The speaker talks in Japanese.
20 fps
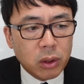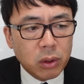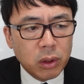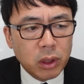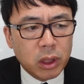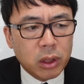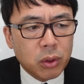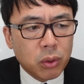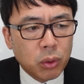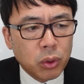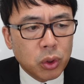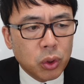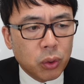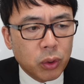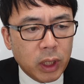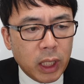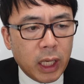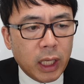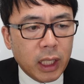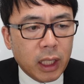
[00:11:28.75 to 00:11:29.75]
飛行
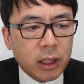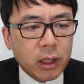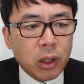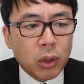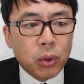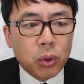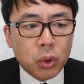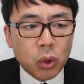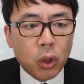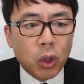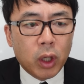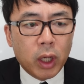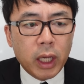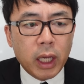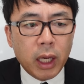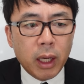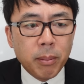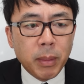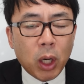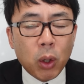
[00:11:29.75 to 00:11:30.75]
場でやったのと、
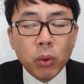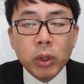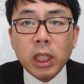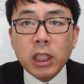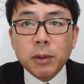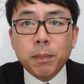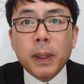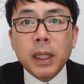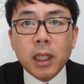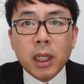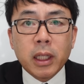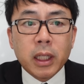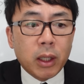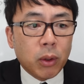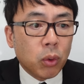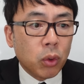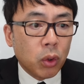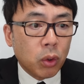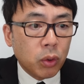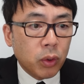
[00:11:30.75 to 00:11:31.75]
えー、まあ、同じパターン
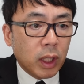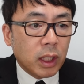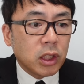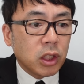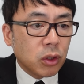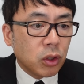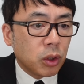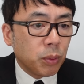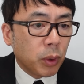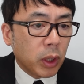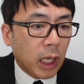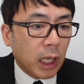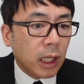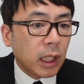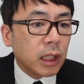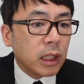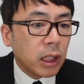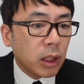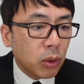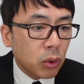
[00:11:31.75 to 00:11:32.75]
でこのルハンシク市もや
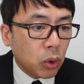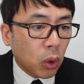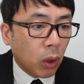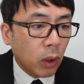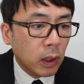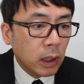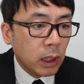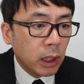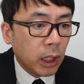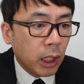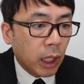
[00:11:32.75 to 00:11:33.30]
られていると、